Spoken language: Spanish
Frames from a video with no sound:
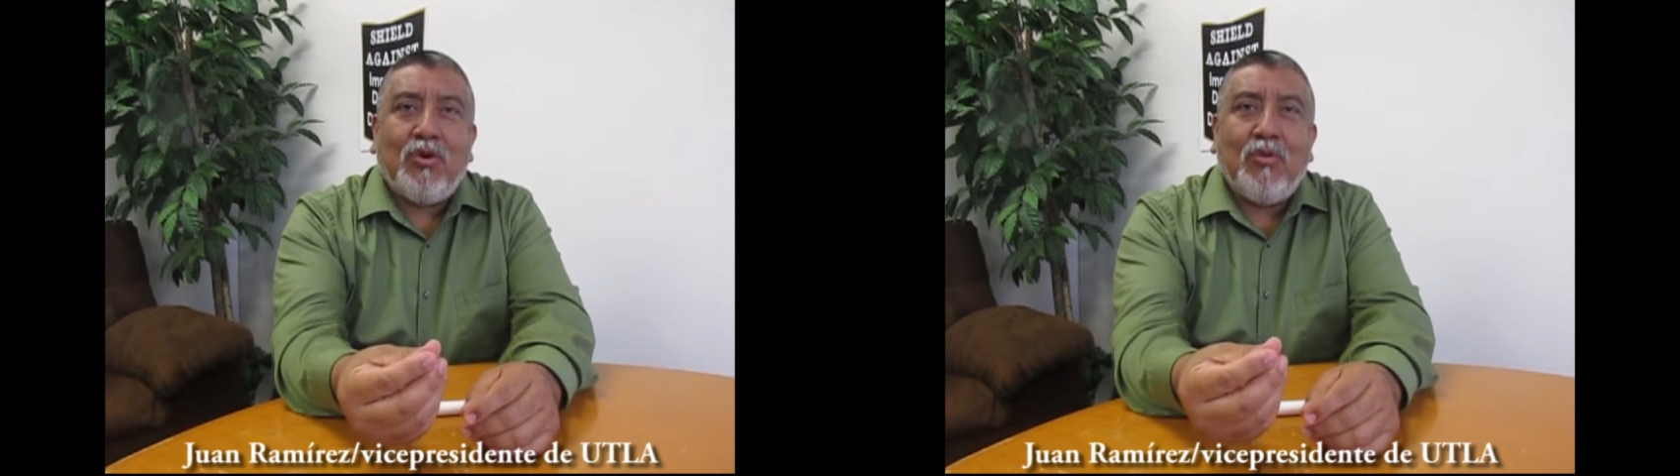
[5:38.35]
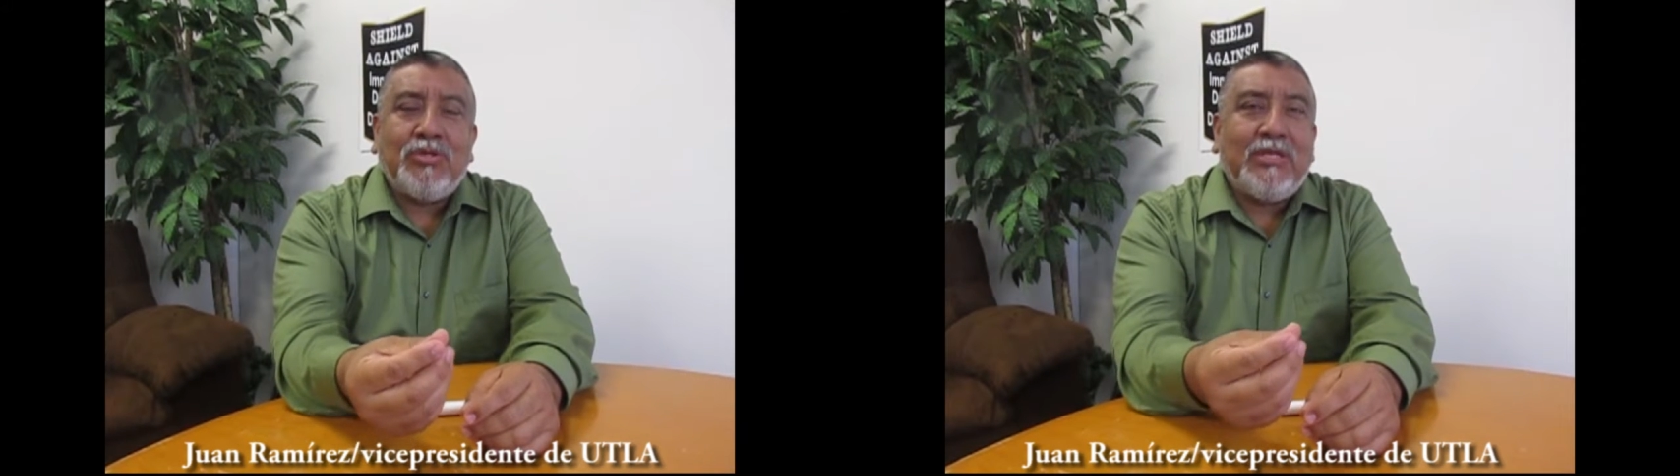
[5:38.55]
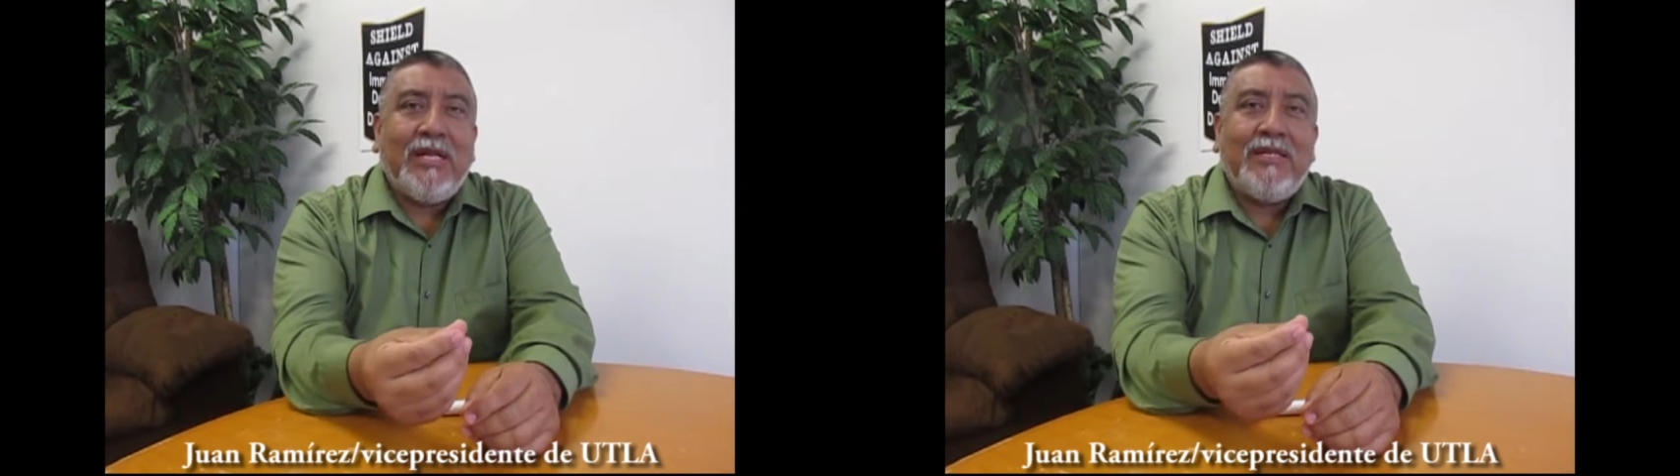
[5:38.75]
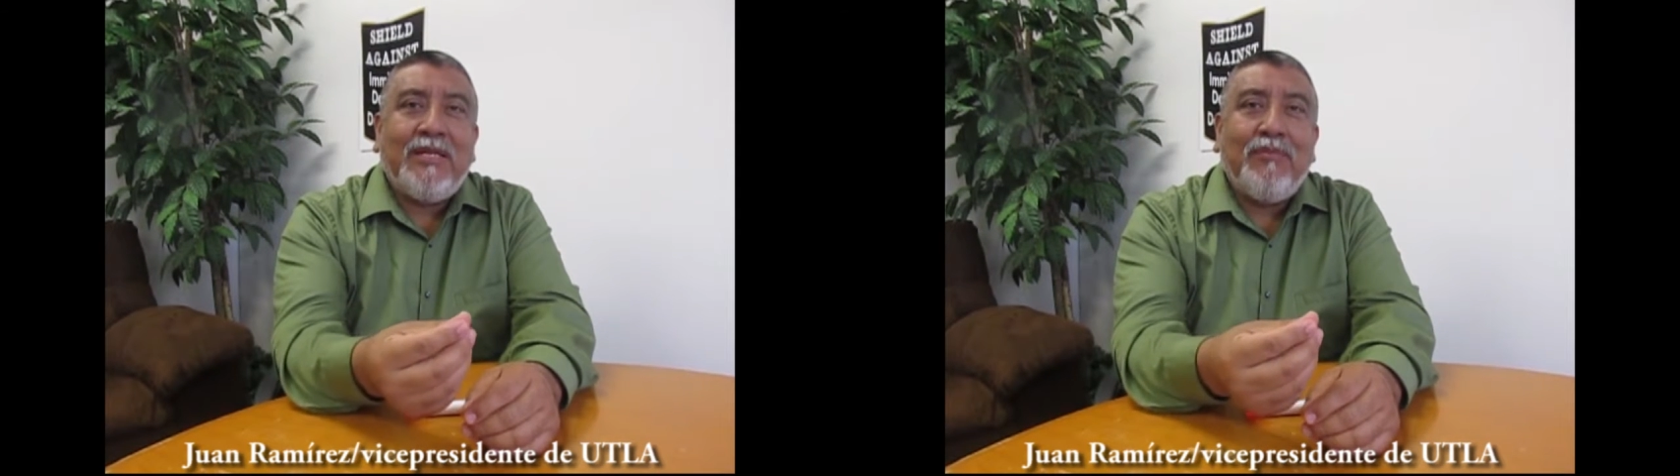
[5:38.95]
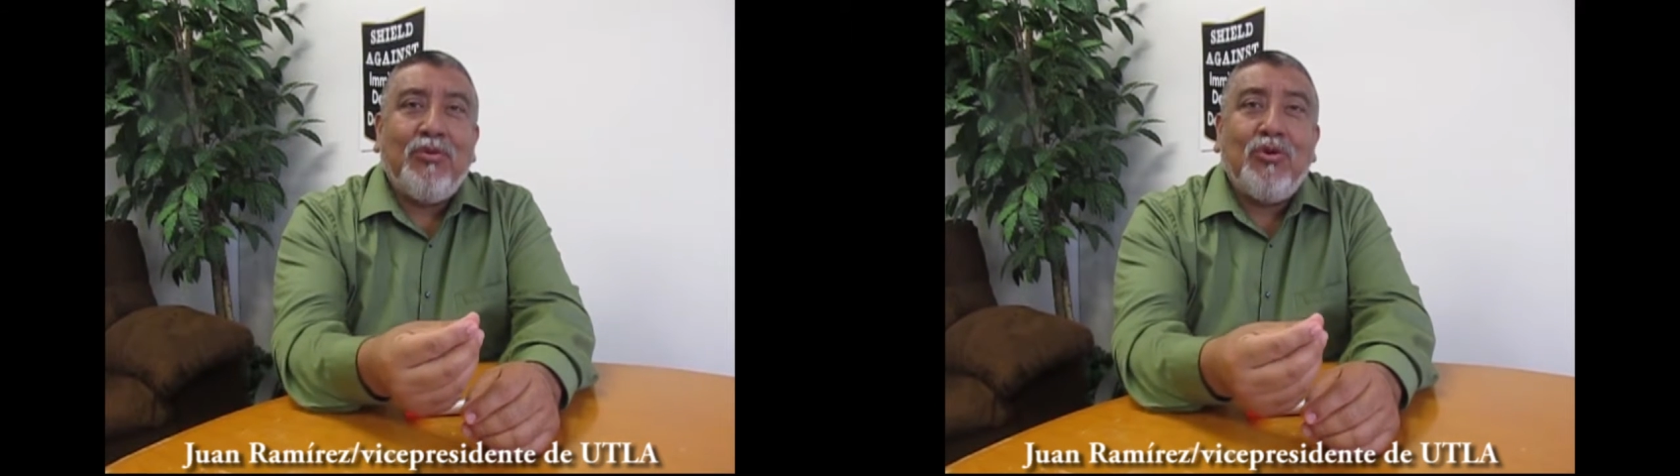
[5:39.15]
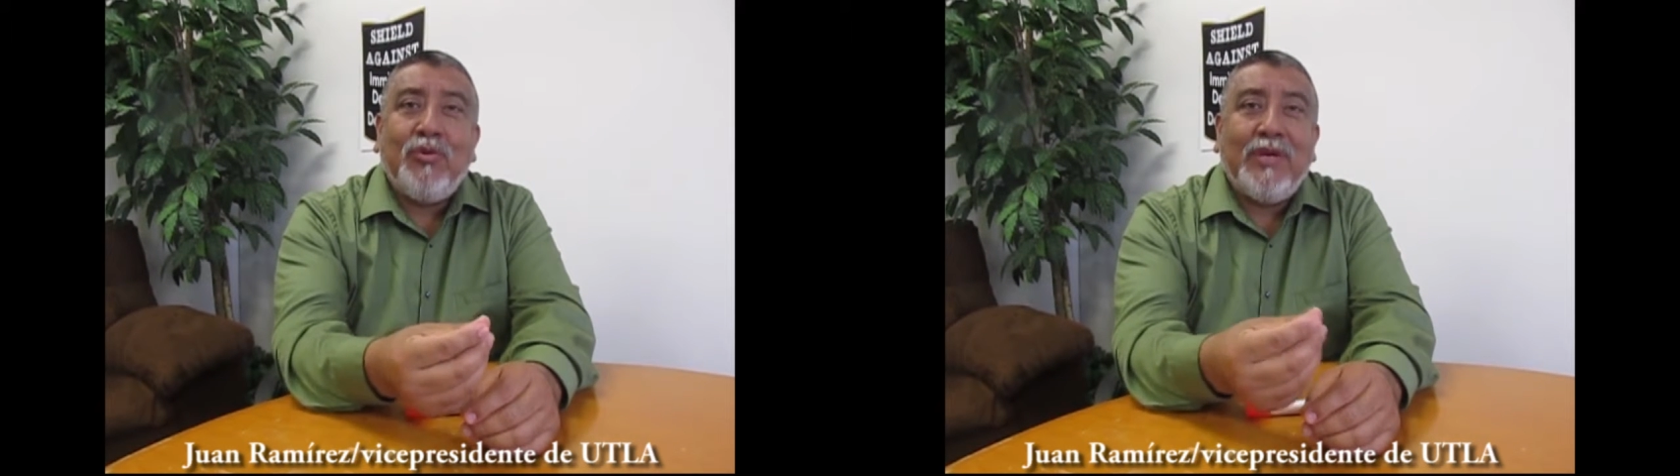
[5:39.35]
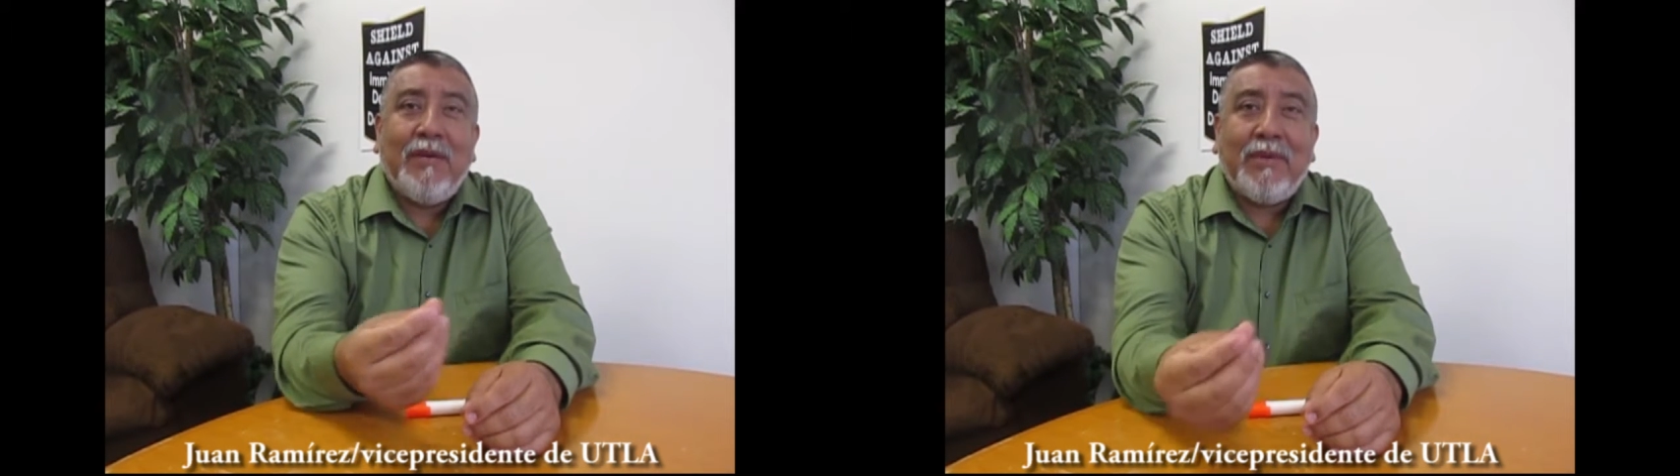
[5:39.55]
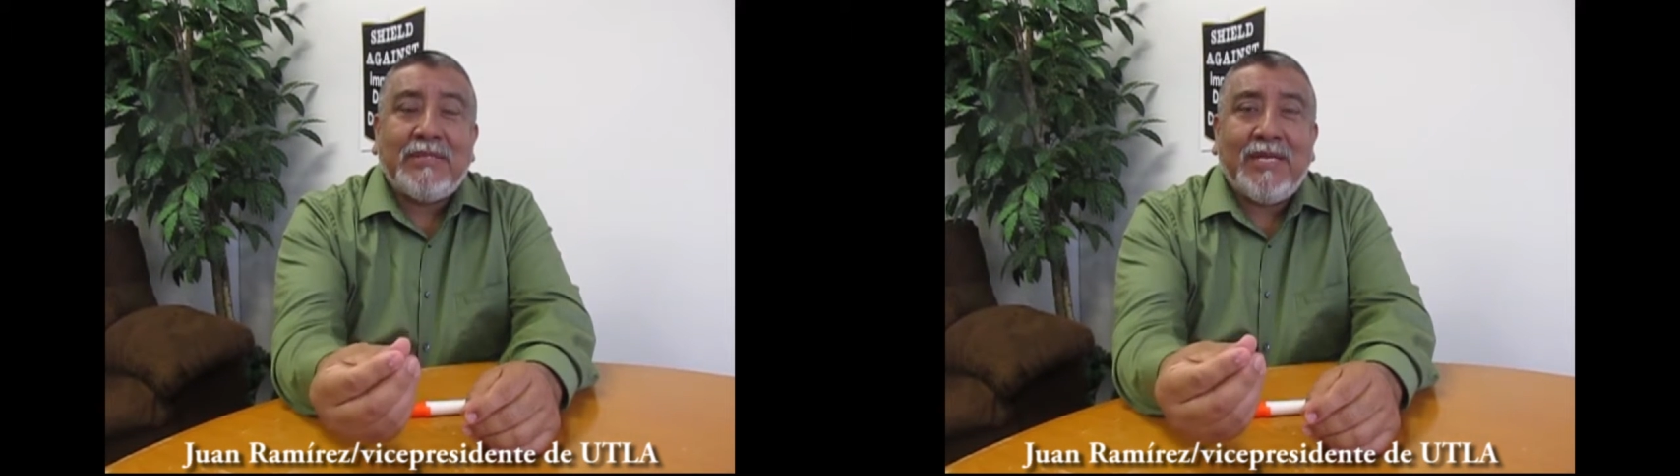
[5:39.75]
como si el tiempo no
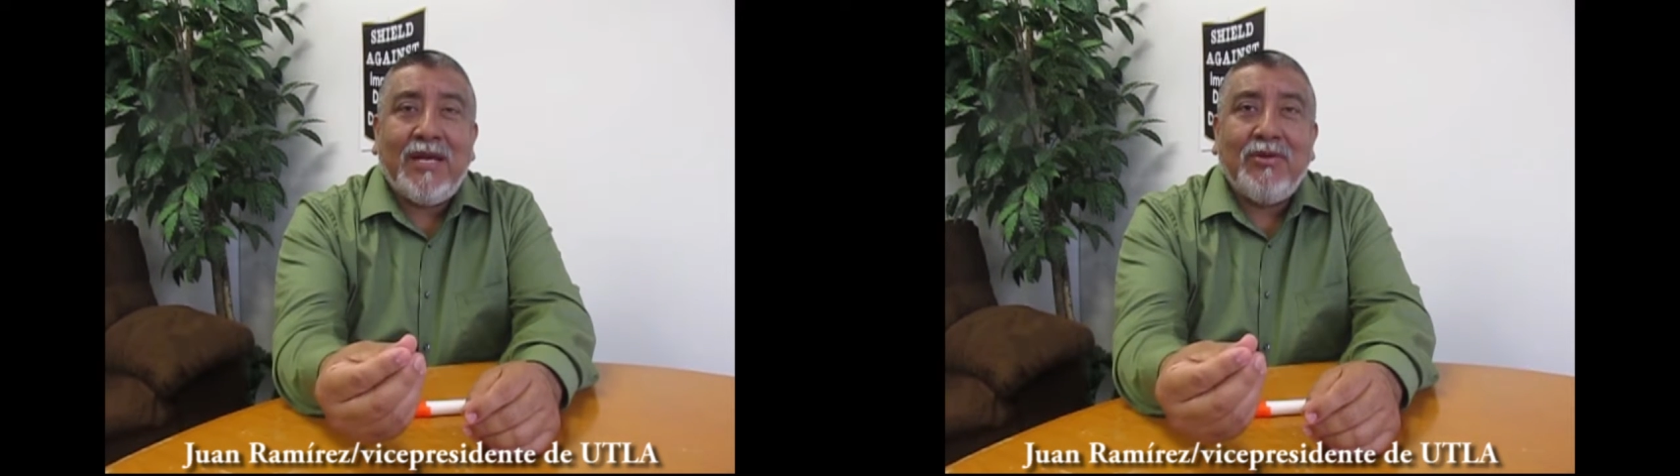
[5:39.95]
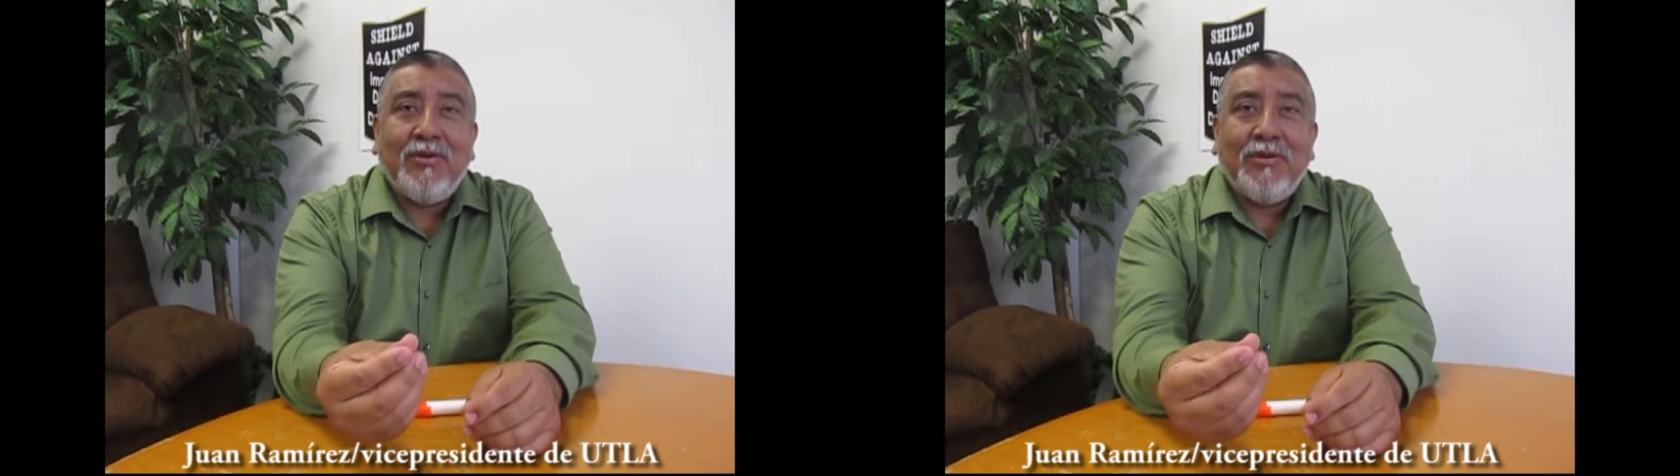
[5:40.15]
hubiera pasado.